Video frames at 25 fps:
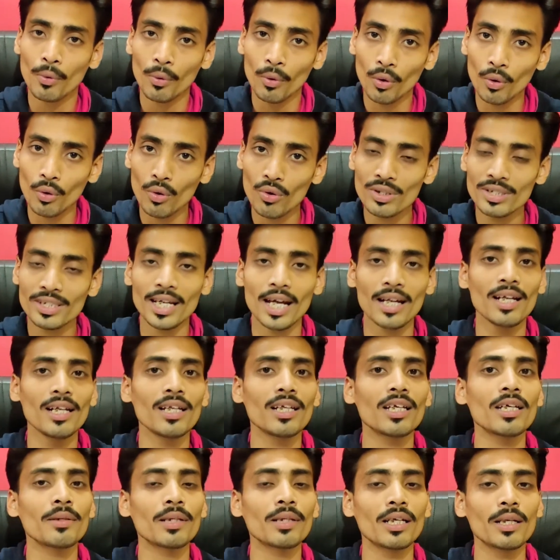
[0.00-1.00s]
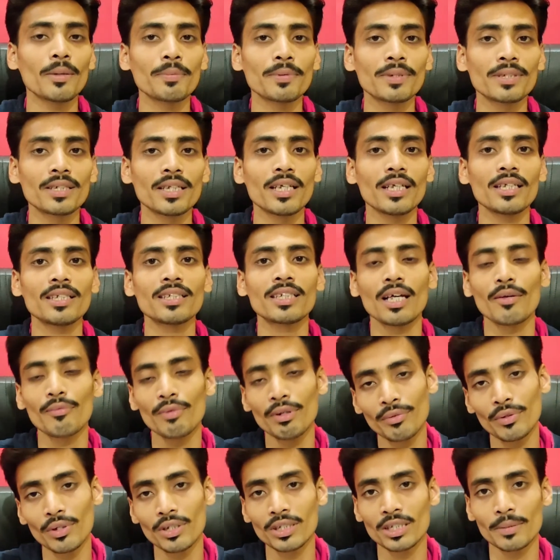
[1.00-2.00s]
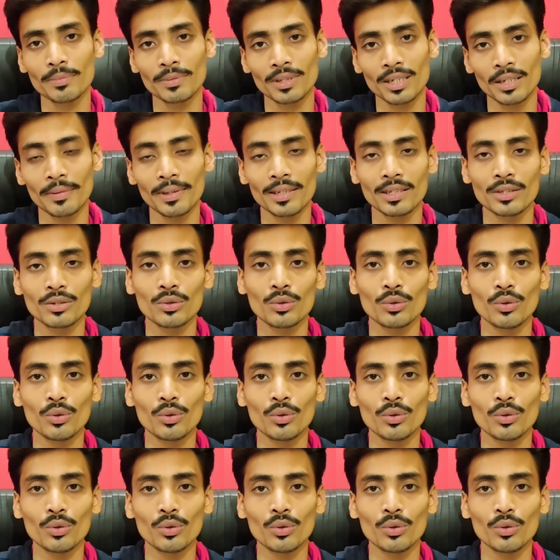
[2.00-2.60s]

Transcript: होल चैनल की तरफ से सभी व्यूअर सब्सक्राइबर्स